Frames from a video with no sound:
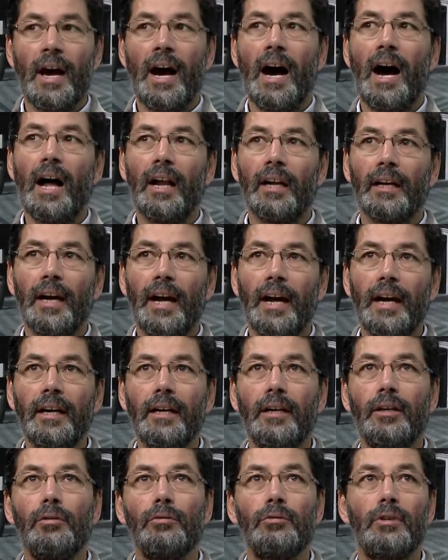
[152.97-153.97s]
alguém
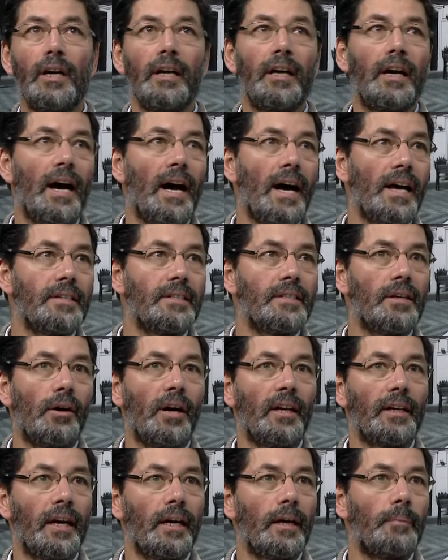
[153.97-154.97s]
que não tem casa, ou
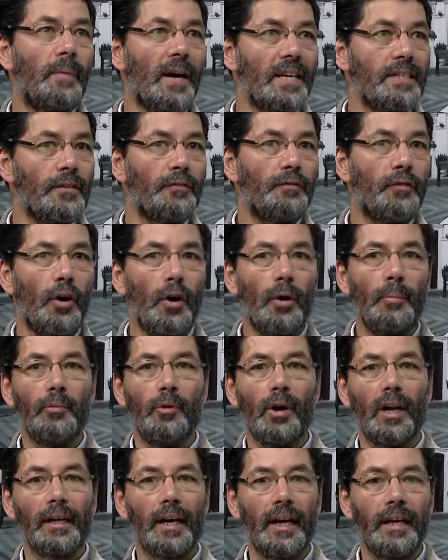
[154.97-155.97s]
alguém que passa fome, ou
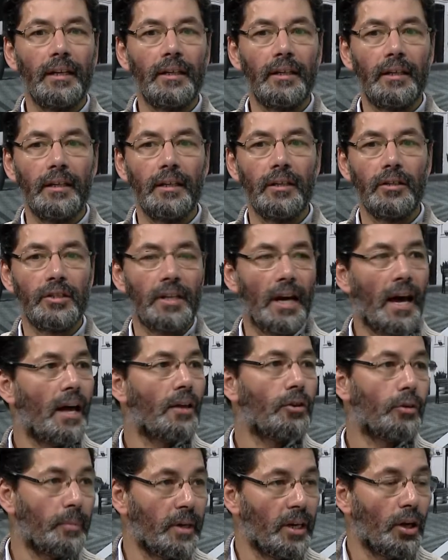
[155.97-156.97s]
alguém que está a
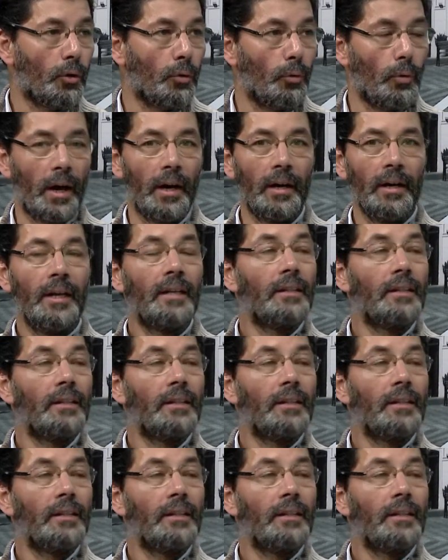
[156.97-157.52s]
dormir na rua.